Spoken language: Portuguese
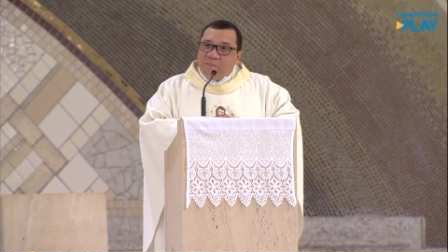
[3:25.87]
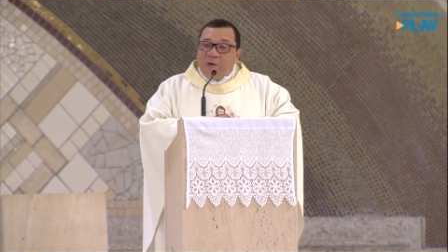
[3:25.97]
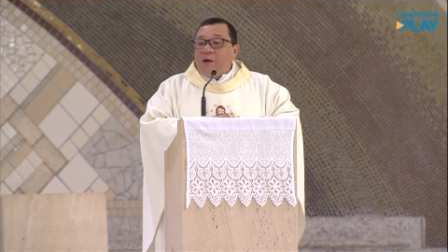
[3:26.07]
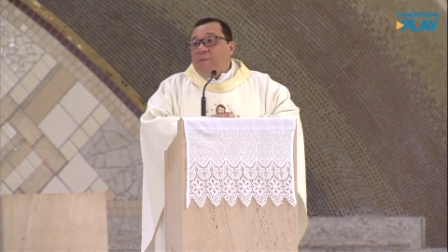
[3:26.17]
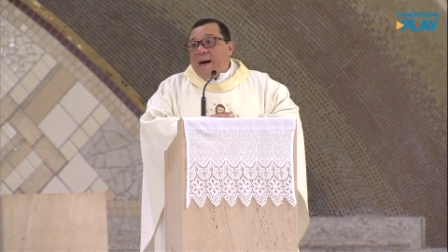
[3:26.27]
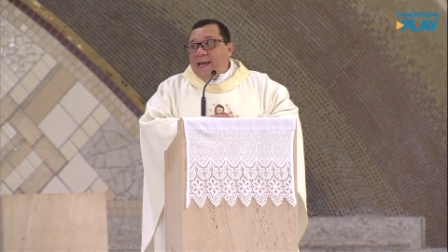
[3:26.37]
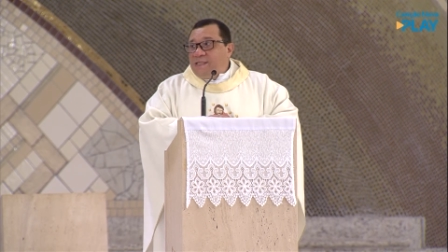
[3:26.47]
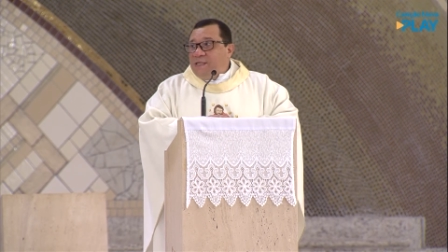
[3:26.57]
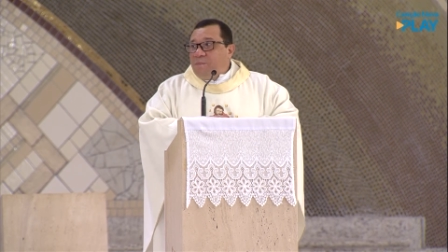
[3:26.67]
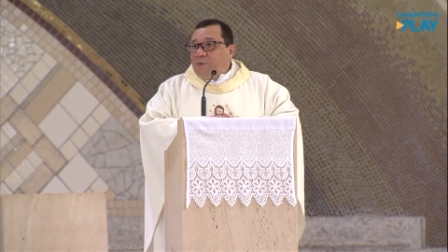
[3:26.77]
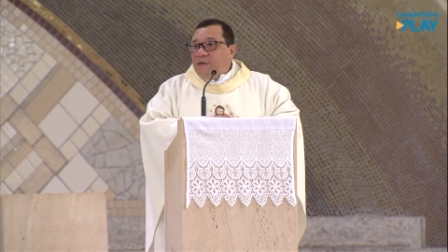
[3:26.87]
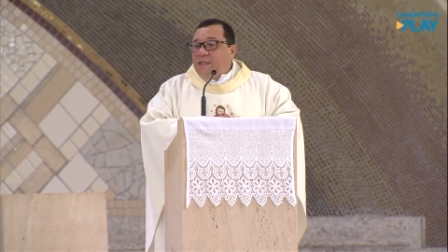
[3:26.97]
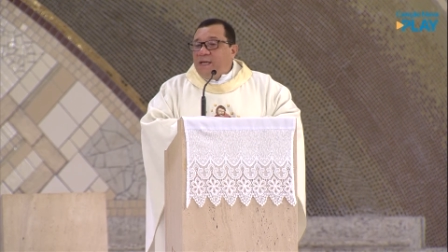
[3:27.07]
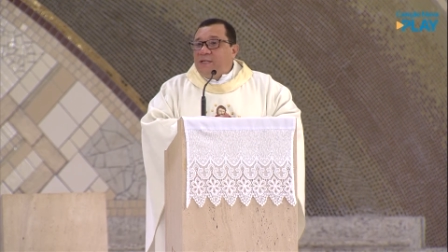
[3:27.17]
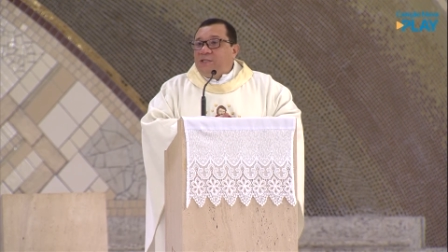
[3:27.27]
Porém o mais
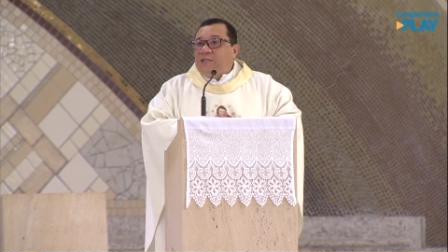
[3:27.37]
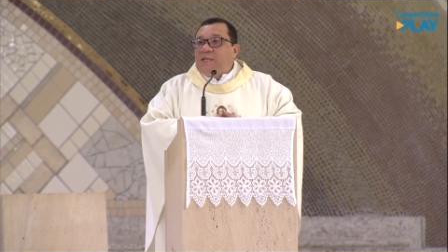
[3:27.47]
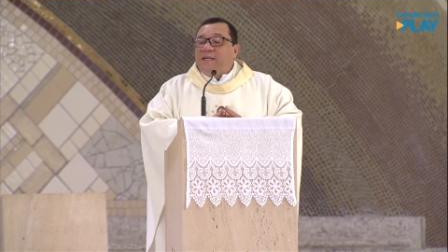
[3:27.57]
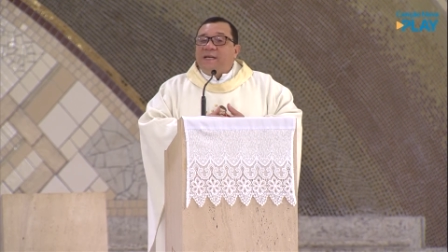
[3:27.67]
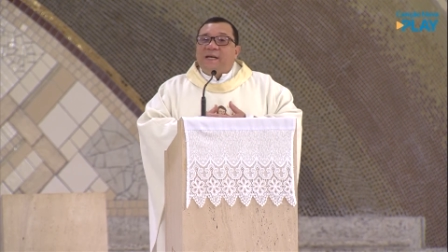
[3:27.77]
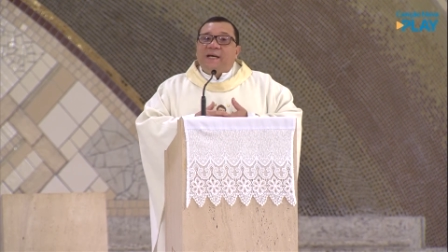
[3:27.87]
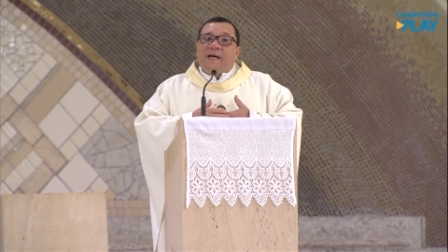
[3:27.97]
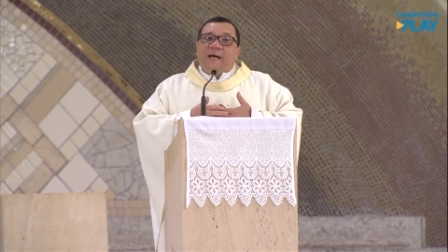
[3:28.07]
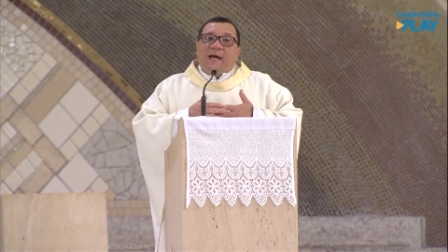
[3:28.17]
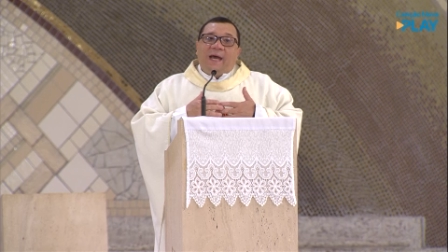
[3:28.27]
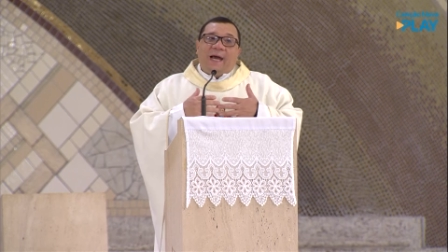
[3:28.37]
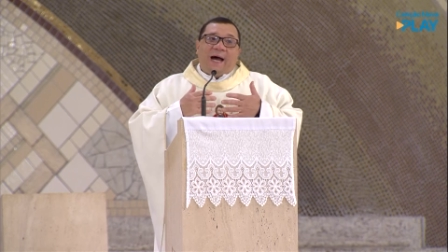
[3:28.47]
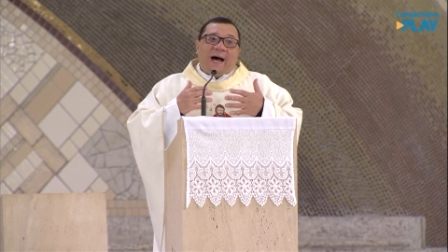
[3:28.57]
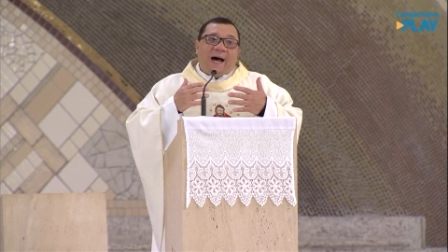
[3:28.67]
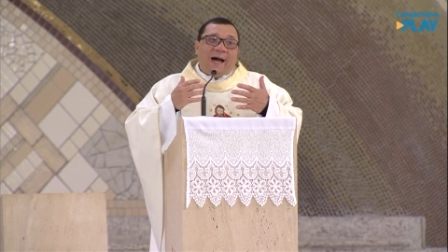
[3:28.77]
importante
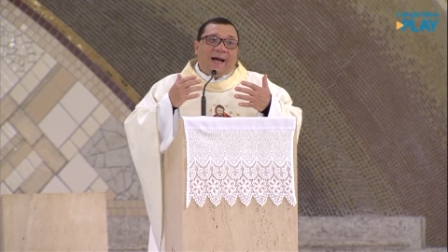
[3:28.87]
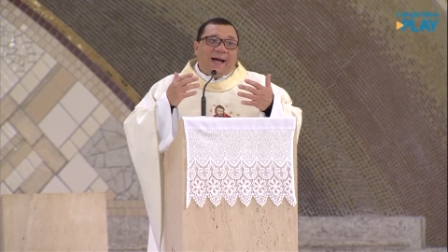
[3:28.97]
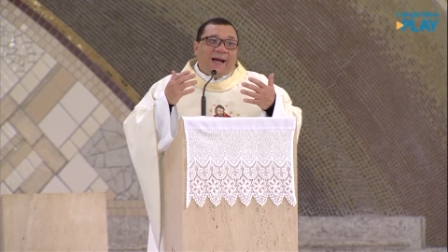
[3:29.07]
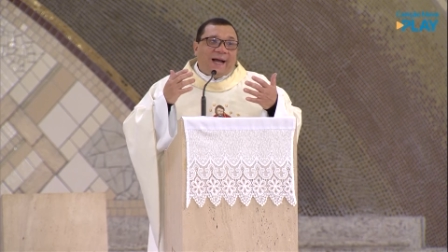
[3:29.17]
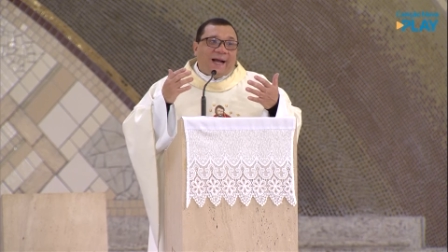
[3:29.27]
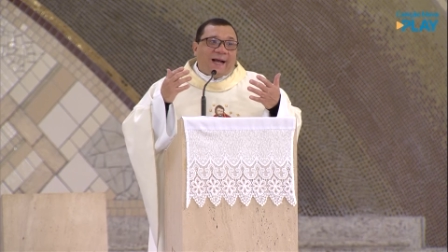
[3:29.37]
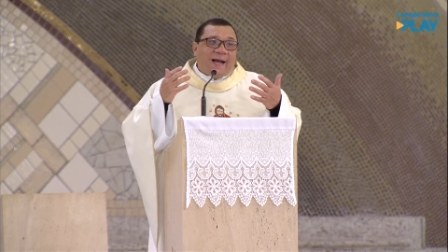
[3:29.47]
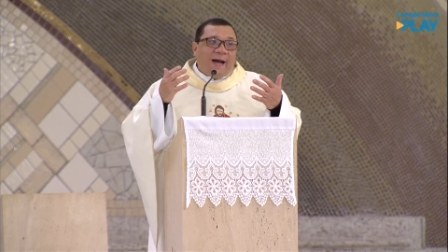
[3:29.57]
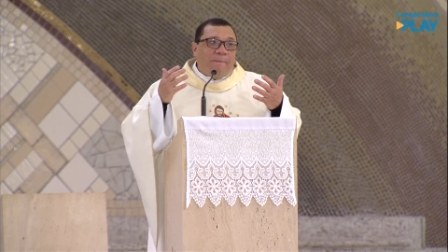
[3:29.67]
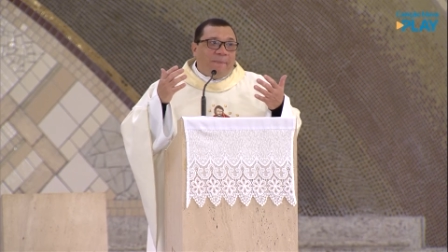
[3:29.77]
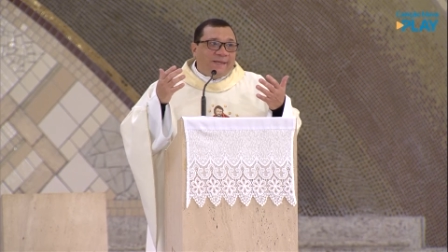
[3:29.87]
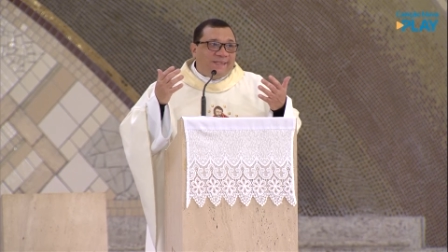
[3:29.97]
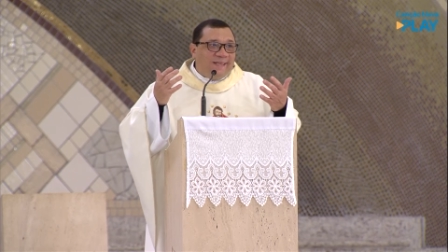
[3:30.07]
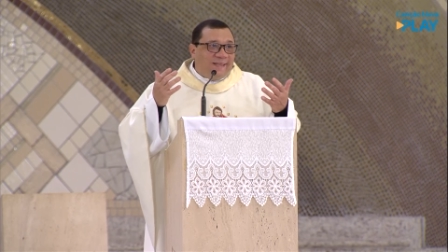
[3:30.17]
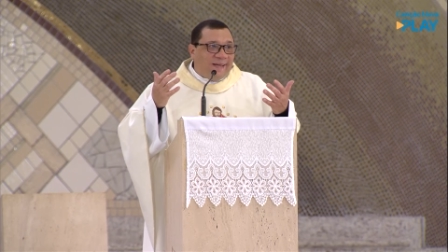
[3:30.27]
é a
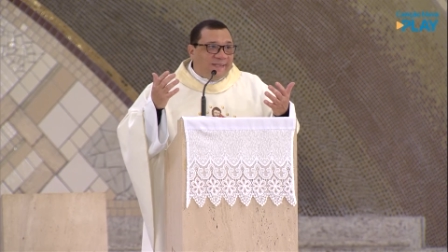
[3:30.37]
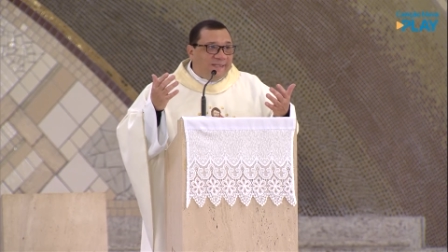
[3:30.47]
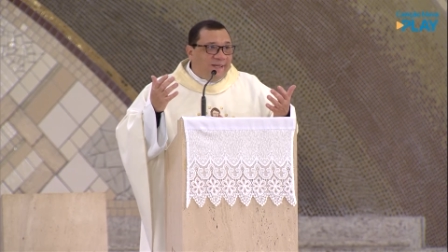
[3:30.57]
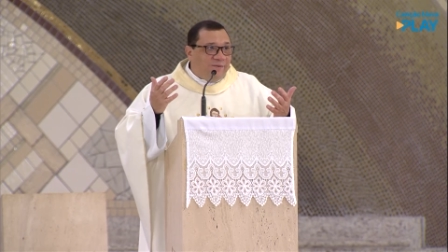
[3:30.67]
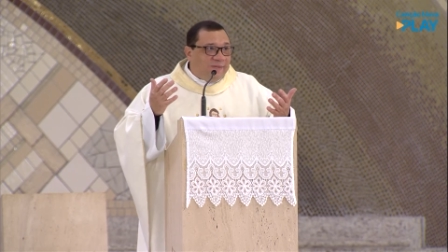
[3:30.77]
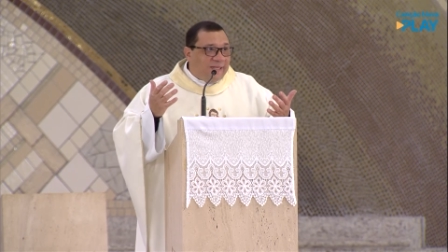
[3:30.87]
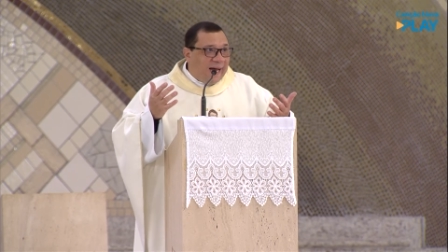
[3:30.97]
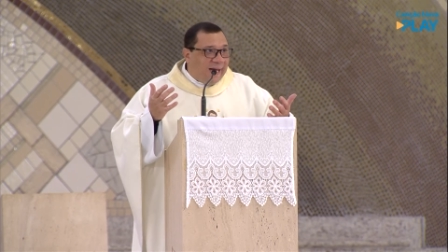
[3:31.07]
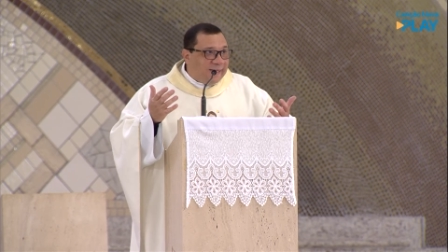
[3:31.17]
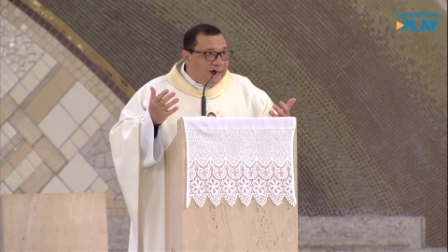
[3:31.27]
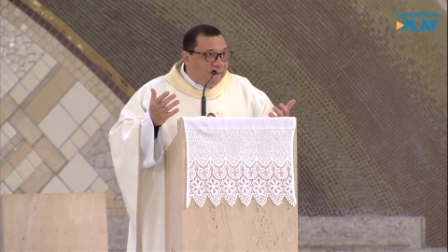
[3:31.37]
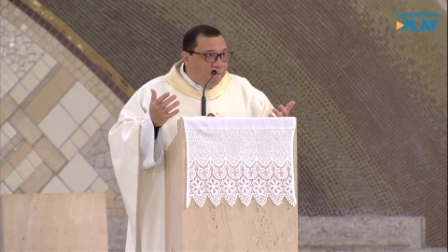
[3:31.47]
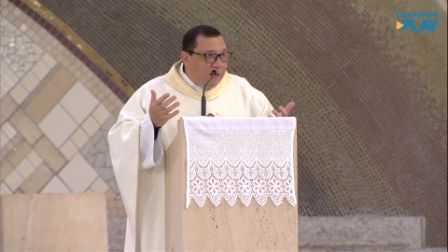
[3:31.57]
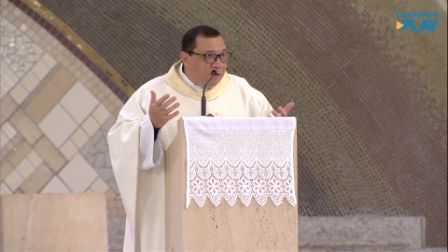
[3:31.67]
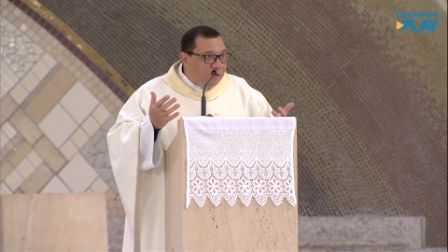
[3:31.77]
capacitação dada
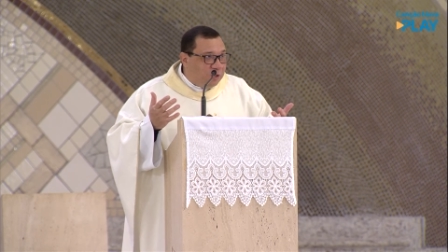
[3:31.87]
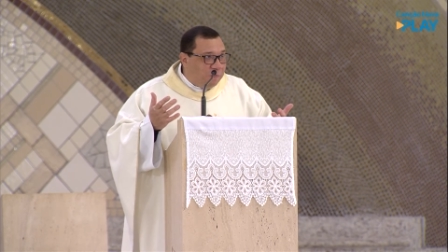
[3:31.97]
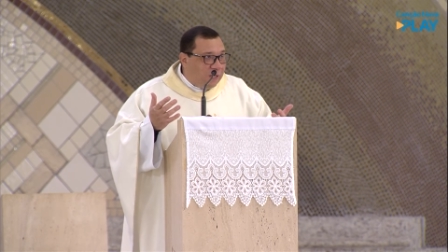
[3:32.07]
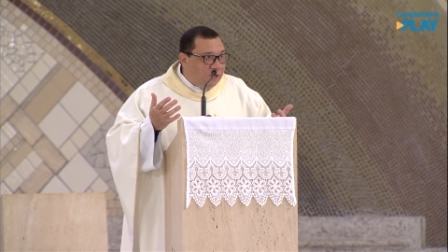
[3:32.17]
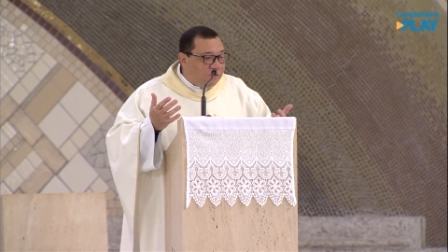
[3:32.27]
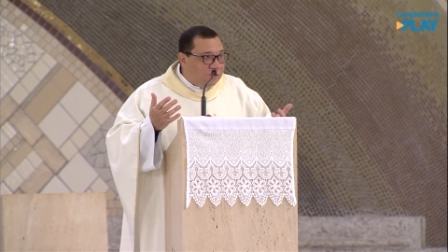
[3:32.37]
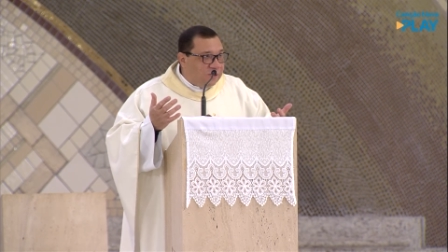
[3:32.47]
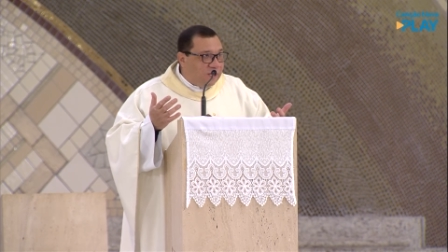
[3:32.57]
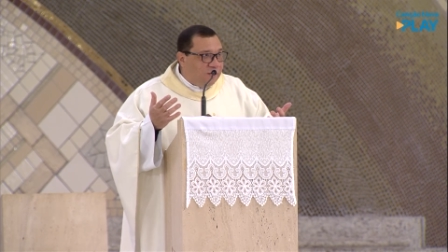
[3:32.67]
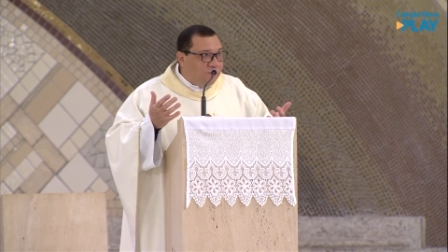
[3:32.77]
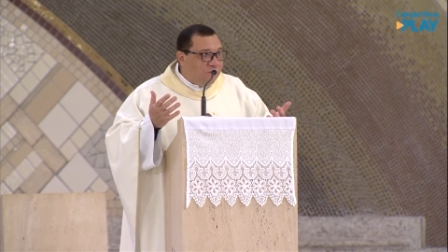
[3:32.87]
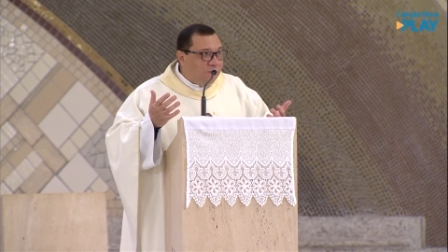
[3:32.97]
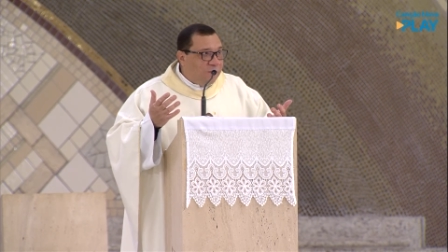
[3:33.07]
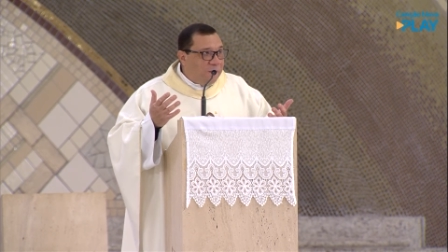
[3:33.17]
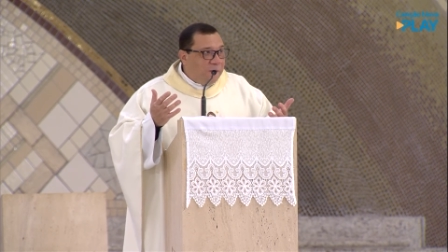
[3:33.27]
pelo Espírito Santo